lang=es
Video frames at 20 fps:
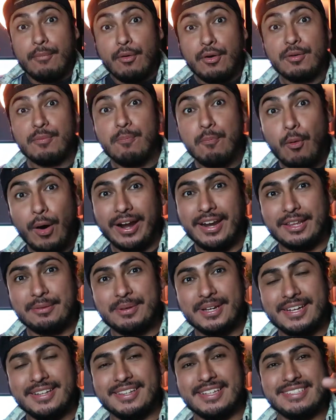Muy buenas
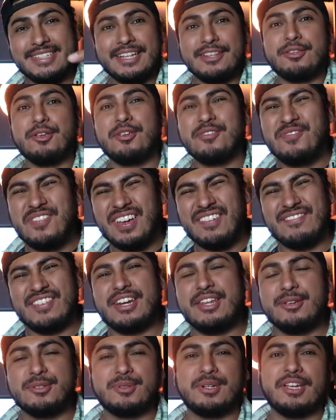mi gente, sean todos
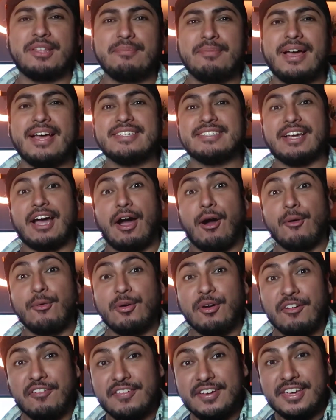bienvenidos una vez más a
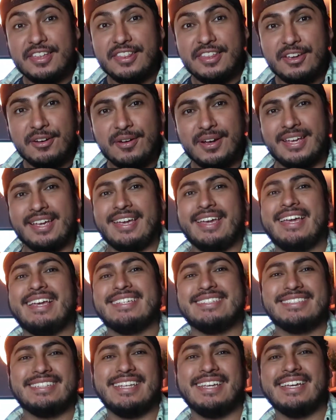un nuevo video en
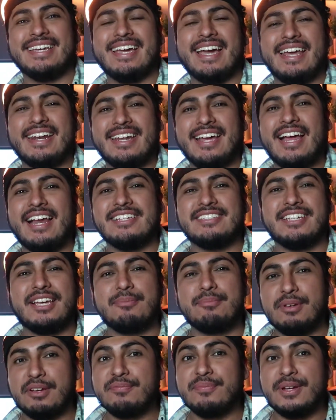este canal
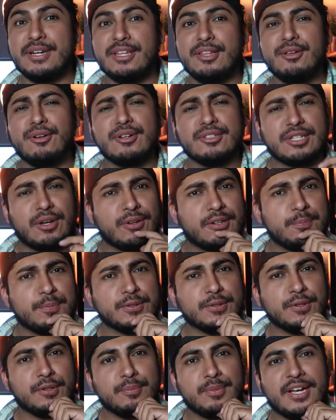Sean bienvenidos a un
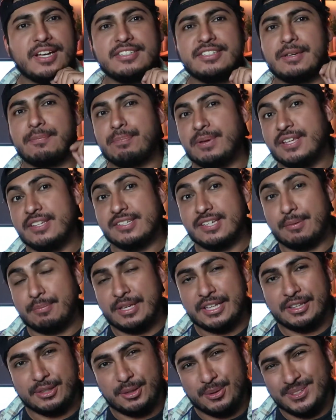episodio más de
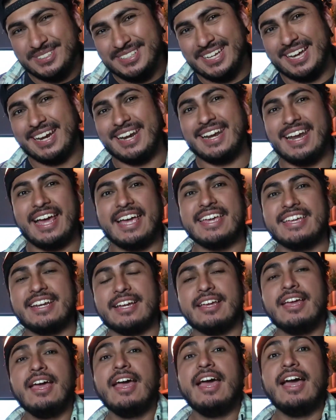Pensamientos al
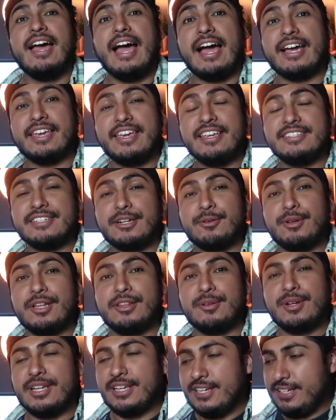Aire Aquí
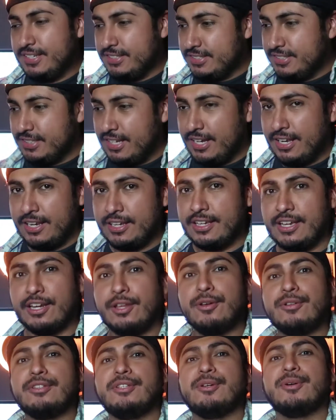saludándoles el eh,
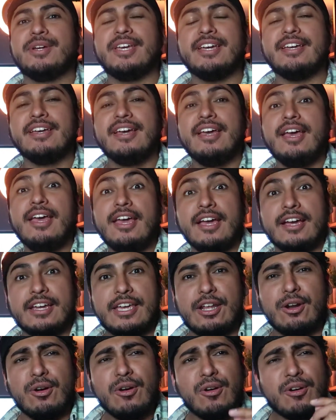querido tío Geek
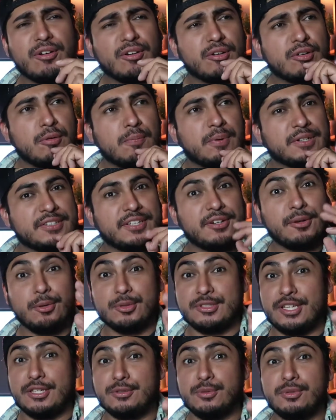Quiero compartir
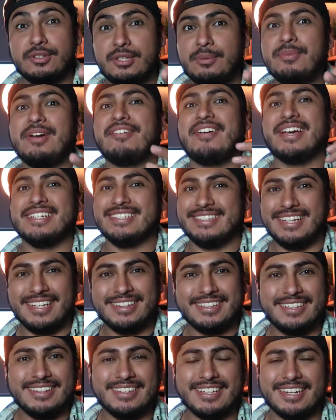con ustedes un tema
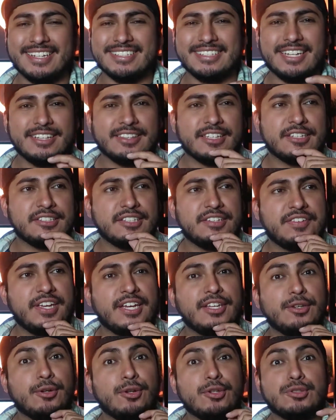bastante interesante. Si
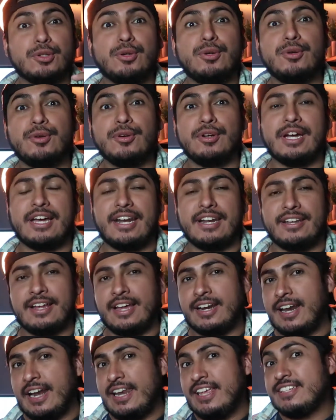bien yo no soy un
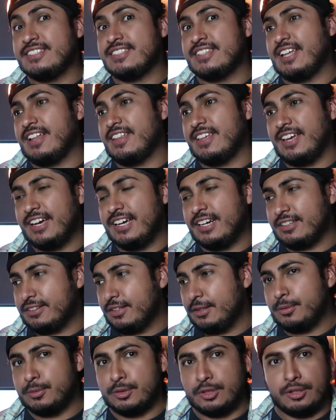analista de
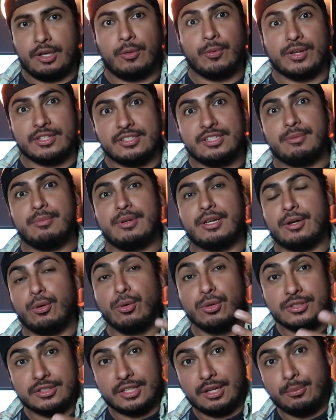arte, aunque sí me
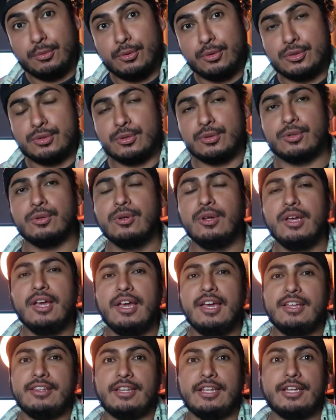gusta mucho,
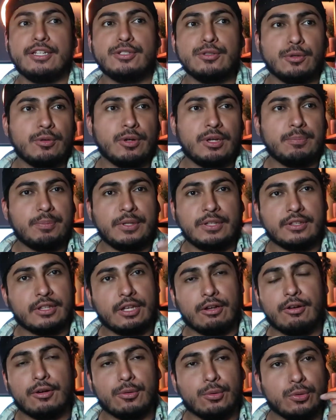de hecho he
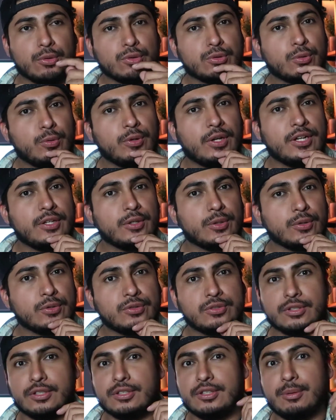pintado algunos
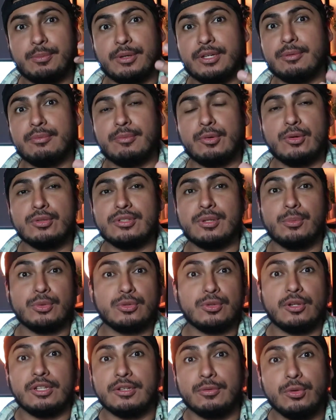cuadros, eh, también me gusta
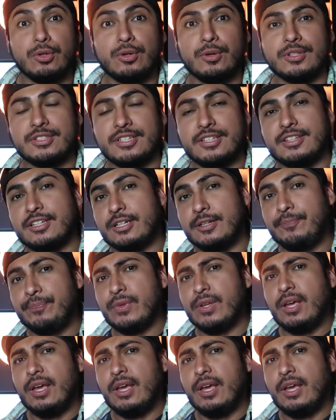mucho el dibujo, etc.